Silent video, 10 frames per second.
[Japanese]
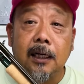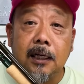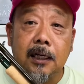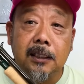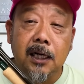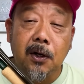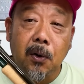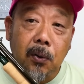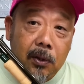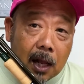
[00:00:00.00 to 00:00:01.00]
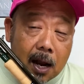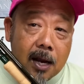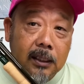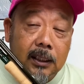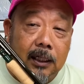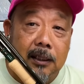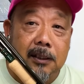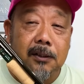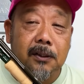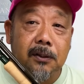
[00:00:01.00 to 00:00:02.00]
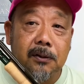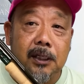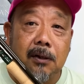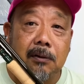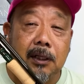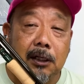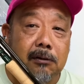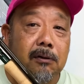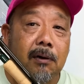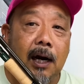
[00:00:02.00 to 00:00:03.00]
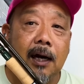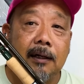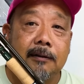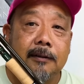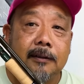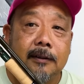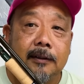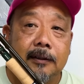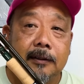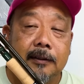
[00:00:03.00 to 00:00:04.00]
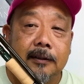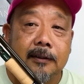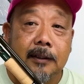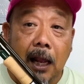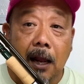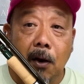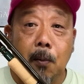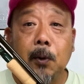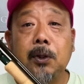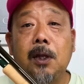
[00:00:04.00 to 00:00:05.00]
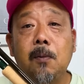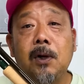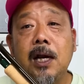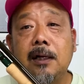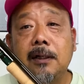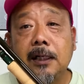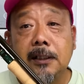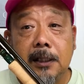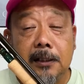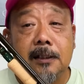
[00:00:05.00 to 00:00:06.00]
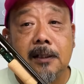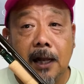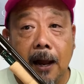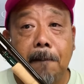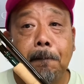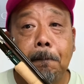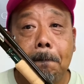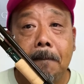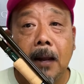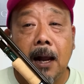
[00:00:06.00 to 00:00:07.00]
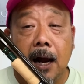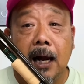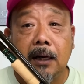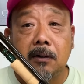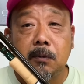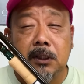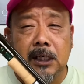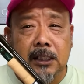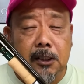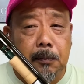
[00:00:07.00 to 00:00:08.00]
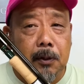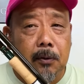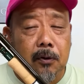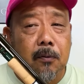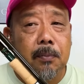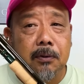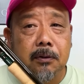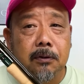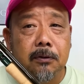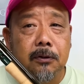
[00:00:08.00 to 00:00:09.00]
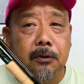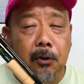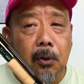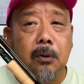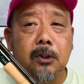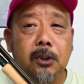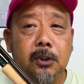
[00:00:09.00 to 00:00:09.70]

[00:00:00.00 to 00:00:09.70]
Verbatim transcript: 竹田さん、こんな感じか、鈴木の竿っていうのは。って思ってもらえるはずですんで。はい。これも絶妙の僕の